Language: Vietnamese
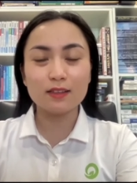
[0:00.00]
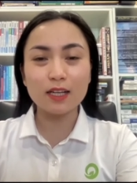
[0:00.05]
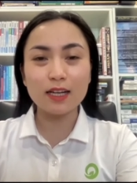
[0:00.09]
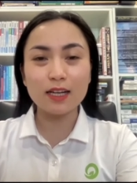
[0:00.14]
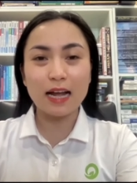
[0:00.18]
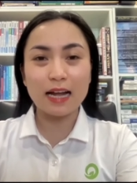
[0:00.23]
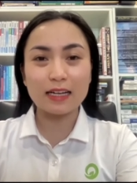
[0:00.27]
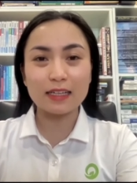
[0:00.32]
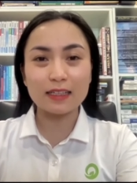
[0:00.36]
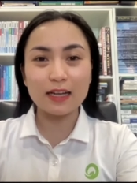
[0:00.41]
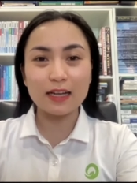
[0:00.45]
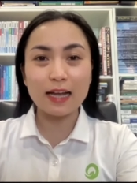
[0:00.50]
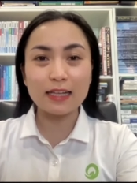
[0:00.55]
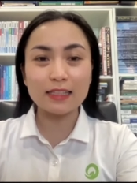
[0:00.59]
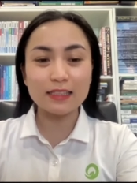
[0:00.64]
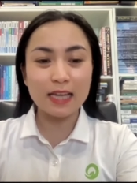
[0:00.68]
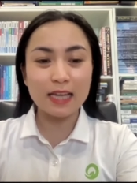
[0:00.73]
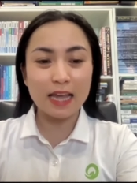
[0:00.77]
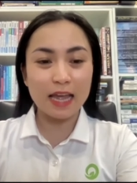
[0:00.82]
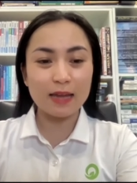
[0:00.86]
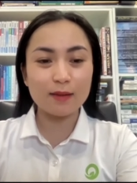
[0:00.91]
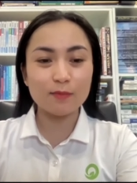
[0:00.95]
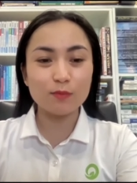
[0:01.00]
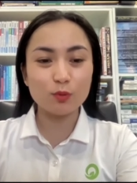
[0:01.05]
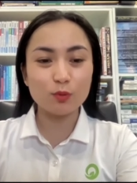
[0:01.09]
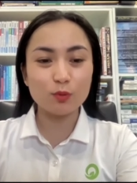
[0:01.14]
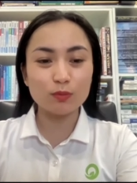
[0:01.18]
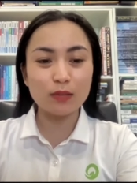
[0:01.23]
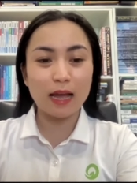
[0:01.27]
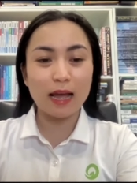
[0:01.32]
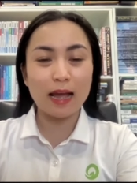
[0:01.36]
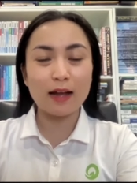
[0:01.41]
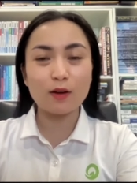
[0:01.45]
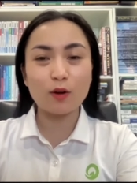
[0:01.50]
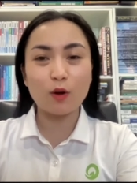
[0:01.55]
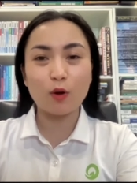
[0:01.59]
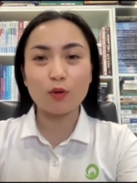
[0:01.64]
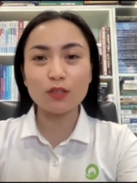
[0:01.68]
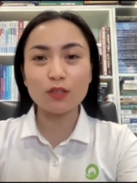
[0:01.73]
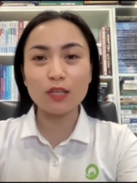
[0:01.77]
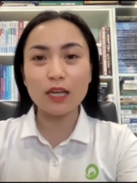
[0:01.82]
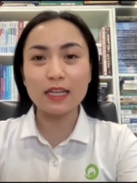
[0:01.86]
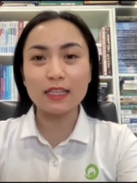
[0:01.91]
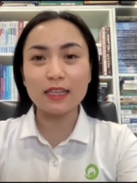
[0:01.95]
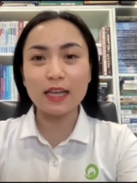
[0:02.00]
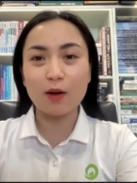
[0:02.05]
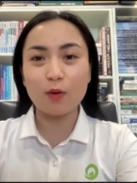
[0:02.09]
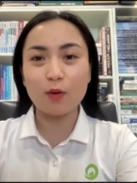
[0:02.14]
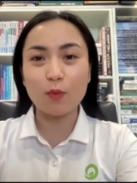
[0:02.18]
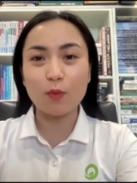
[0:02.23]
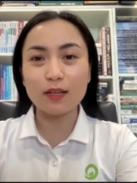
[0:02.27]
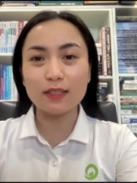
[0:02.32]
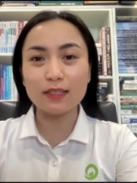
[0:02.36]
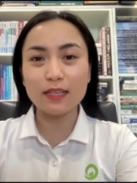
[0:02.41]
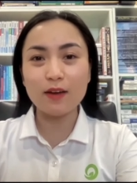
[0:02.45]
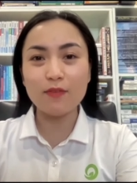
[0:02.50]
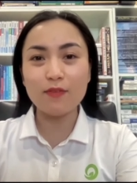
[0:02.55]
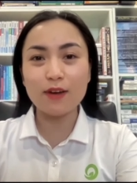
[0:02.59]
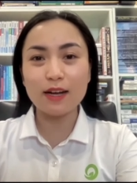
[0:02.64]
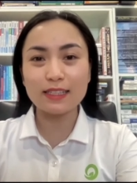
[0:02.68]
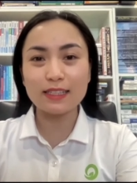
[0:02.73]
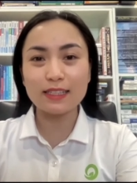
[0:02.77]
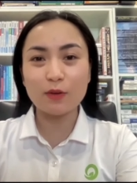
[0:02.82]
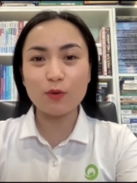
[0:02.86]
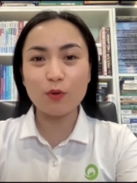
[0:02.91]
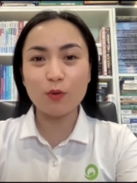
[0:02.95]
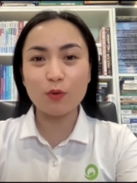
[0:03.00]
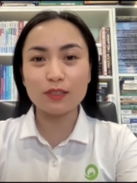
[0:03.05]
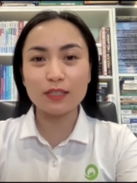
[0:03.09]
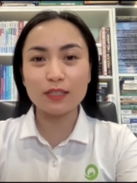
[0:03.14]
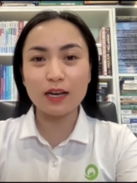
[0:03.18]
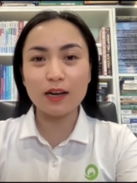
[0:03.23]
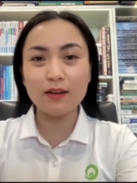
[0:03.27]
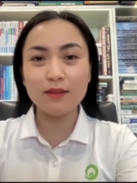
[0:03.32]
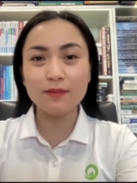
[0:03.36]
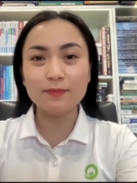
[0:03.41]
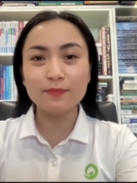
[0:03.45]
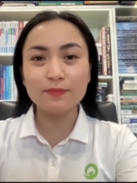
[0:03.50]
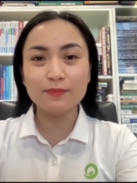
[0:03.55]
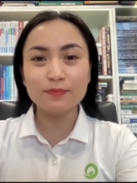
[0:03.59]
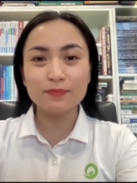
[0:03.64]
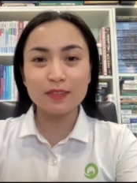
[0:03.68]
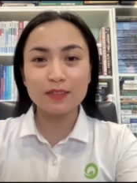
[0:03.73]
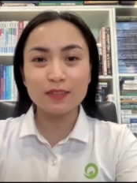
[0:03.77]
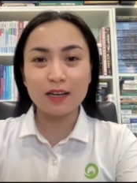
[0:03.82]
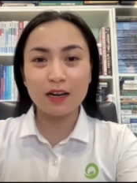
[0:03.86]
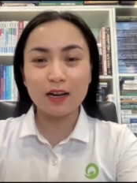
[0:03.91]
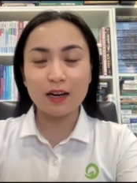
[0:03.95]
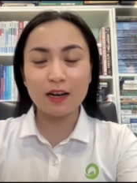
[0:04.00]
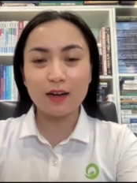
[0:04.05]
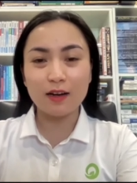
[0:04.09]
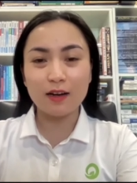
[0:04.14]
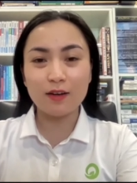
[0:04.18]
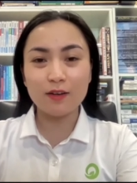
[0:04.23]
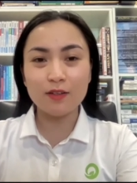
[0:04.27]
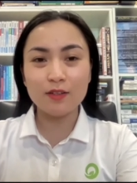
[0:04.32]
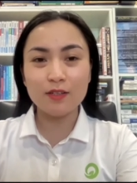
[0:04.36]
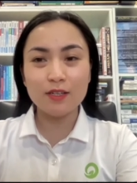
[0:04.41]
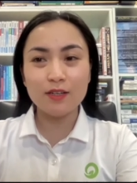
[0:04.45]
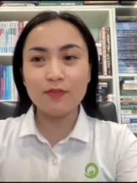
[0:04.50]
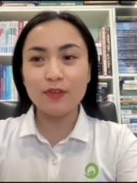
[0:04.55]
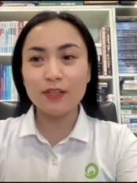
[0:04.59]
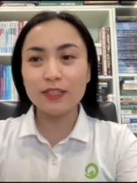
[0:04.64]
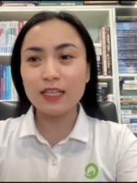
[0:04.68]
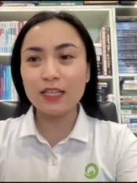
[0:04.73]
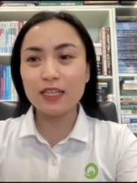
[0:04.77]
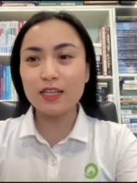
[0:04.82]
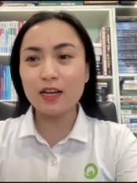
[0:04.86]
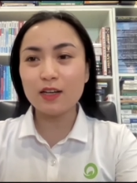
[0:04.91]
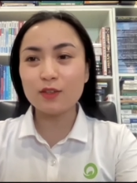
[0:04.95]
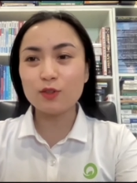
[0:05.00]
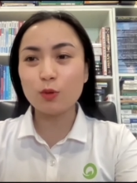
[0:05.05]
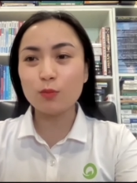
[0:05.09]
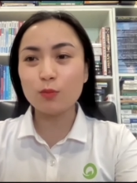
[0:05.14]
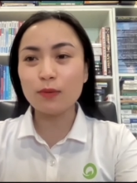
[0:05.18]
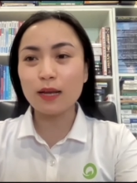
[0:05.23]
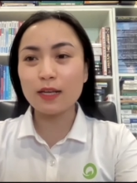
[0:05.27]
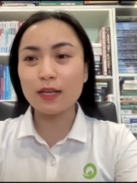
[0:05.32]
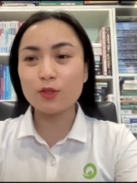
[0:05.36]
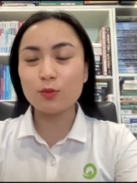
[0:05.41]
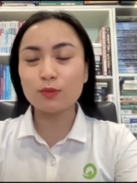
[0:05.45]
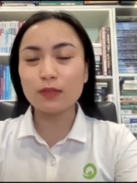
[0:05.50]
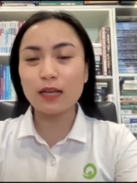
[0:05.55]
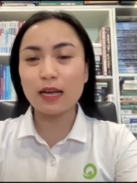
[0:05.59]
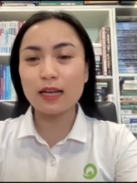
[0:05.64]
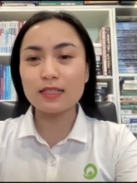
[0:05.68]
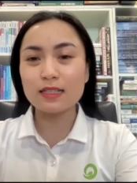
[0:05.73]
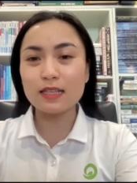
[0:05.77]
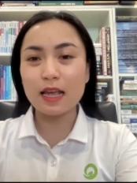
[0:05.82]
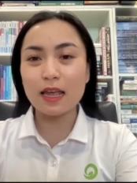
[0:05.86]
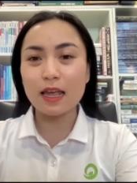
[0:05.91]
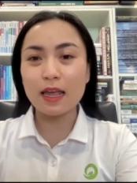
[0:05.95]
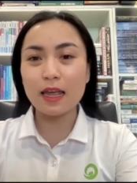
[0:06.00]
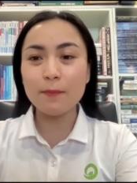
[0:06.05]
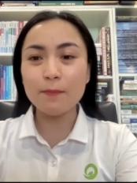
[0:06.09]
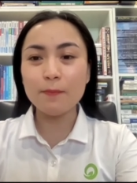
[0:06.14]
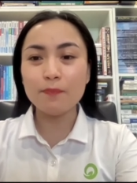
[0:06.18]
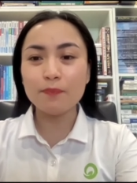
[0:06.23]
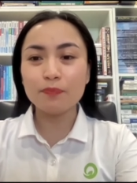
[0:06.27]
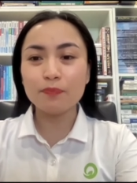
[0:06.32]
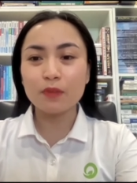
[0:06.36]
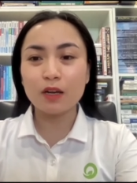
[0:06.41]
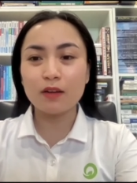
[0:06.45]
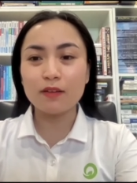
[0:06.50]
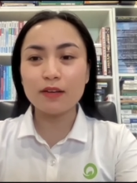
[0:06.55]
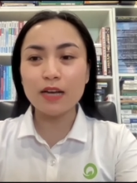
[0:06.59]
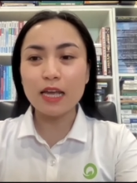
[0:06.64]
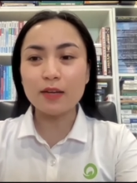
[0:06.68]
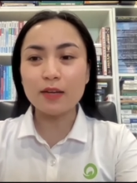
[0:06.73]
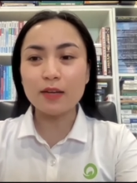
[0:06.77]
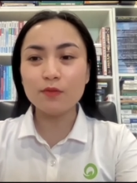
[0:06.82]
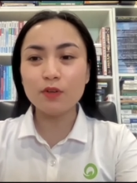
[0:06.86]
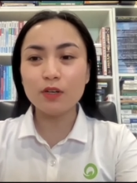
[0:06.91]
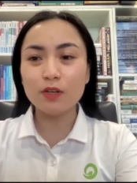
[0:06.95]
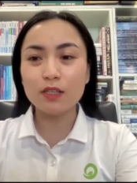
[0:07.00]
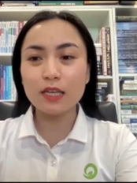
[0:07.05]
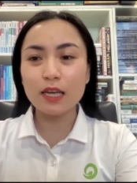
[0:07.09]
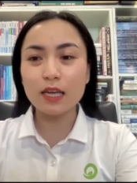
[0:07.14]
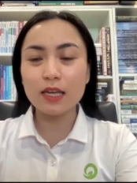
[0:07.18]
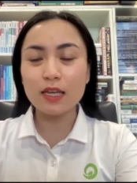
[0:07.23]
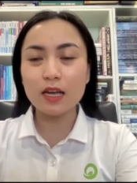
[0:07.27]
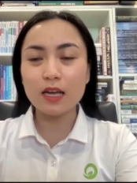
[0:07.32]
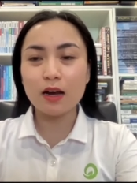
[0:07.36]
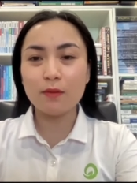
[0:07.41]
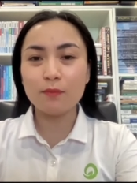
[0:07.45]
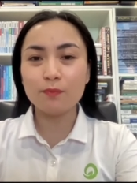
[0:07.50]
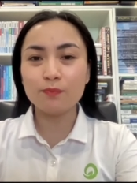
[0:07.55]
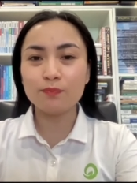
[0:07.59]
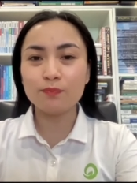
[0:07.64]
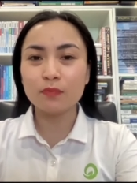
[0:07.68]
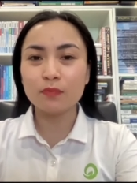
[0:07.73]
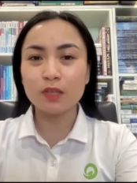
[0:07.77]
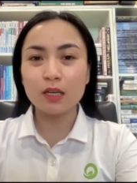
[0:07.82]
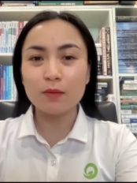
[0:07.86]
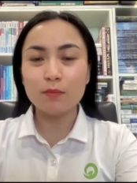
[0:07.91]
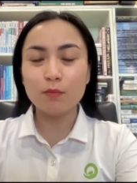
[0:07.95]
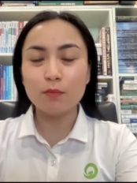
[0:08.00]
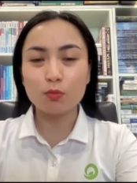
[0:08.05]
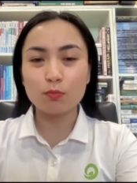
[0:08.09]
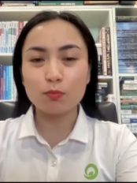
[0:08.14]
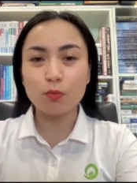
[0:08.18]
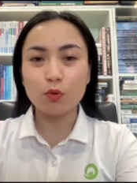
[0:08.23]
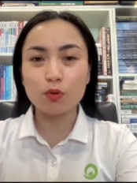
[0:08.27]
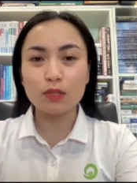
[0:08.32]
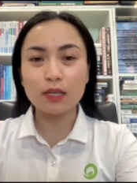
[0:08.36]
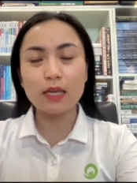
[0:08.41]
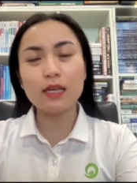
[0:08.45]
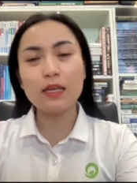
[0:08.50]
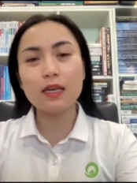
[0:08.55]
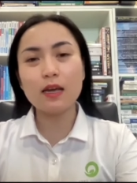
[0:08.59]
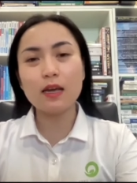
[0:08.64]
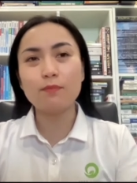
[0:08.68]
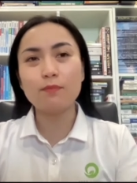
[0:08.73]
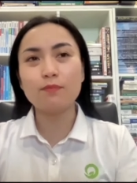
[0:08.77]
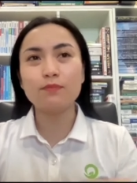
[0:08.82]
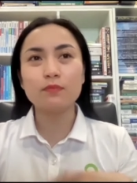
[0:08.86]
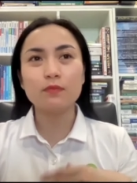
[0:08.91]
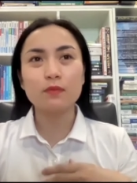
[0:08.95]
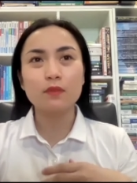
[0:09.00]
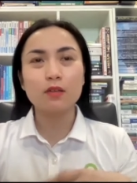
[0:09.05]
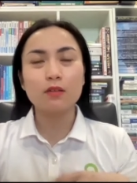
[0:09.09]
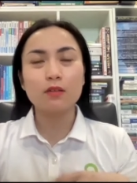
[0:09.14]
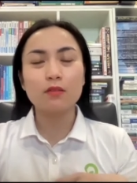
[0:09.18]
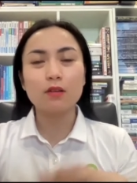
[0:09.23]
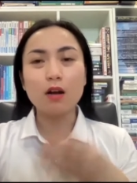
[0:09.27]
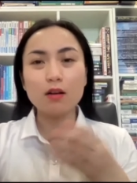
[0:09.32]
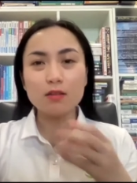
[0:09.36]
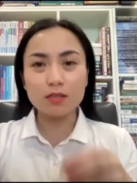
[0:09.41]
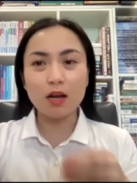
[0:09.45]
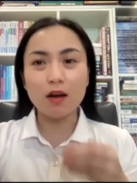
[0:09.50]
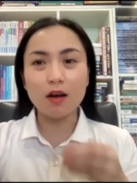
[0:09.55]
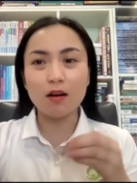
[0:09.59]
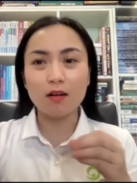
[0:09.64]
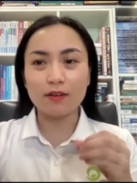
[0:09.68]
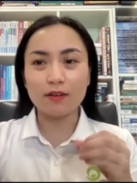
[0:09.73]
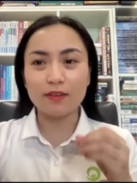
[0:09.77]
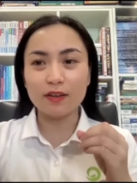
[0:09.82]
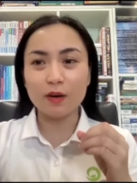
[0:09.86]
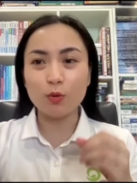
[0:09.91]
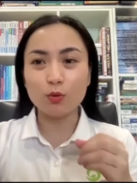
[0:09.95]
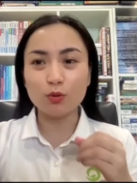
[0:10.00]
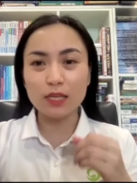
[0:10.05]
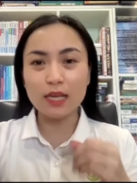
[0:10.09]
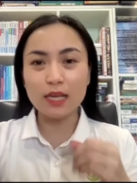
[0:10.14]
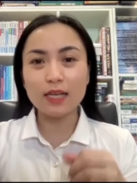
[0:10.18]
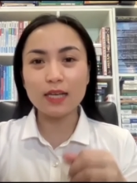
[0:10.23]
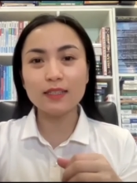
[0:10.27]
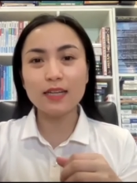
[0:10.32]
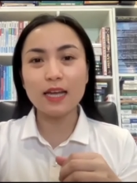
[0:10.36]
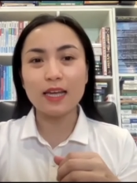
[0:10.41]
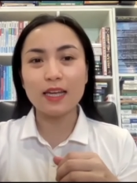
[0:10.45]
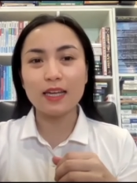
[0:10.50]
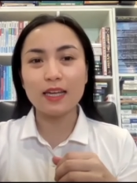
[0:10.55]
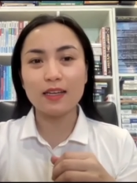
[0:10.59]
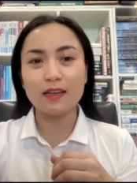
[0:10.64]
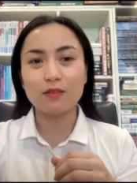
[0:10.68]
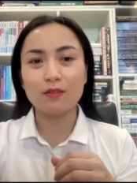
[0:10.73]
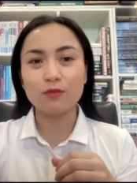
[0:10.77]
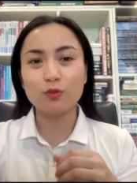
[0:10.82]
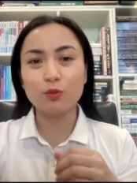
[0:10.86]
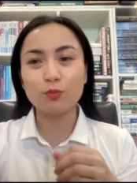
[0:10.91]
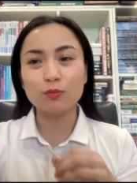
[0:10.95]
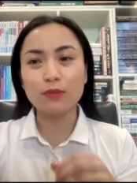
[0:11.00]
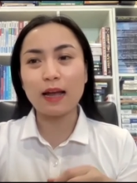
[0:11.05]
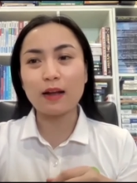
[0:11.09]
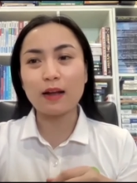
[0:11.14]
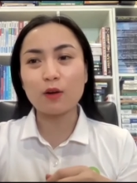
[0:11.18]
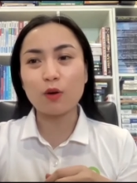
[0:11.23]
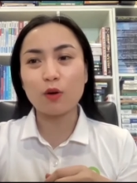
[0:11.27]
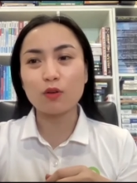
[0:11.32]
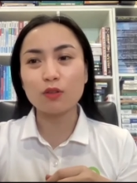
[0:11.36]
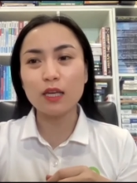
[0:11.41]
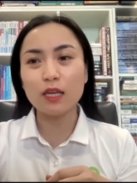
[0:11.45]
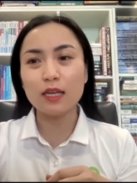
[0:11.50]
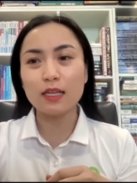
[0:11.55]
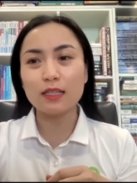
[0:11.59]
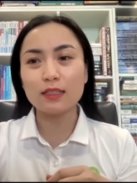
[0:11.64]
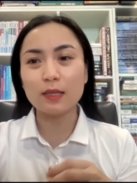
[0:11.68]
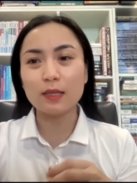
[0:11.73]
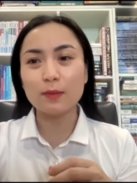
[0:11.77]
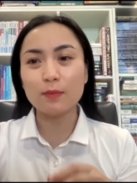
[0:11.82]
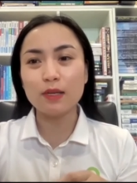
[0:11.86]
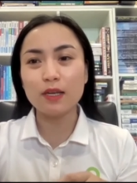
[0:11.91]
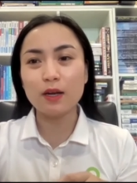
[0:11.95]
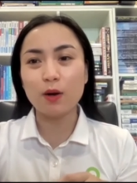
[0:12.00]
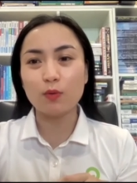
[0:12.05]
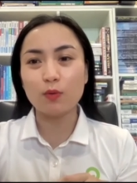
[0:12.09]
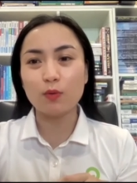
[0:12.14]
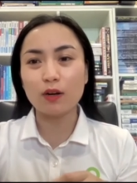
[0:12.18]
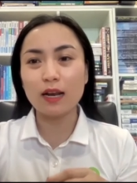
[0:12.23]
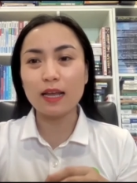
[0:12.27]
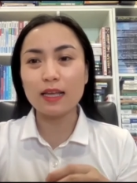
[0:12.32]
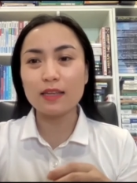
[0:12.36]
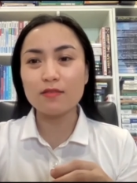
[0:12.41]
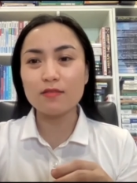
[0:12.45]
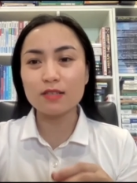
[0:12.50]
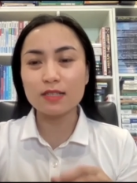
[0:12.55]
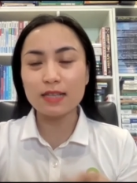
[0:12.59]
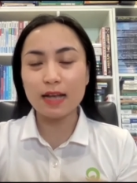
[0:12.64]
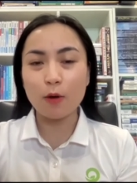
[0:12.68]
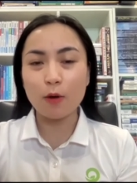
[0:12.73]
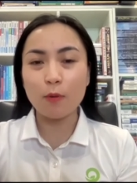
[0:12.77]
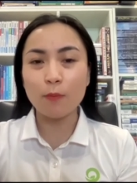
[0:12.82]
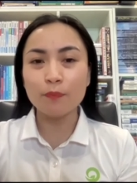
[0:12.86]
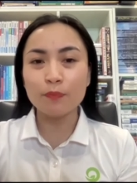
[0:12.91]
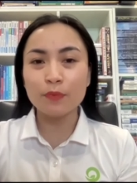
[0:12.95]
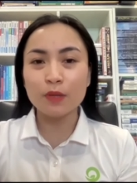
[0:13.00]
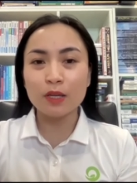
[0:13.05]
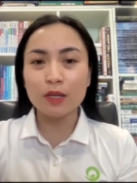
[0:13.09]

tất cả các anh chị em chúng ta có thể thảo luận nhé và trao đổi nhé à, vậy thì hôm nay chúng ta sẽ đến với cái um, một một cái um, cơ sở đầu tiên để chúng ta có thể tìm hiểu nó là như sau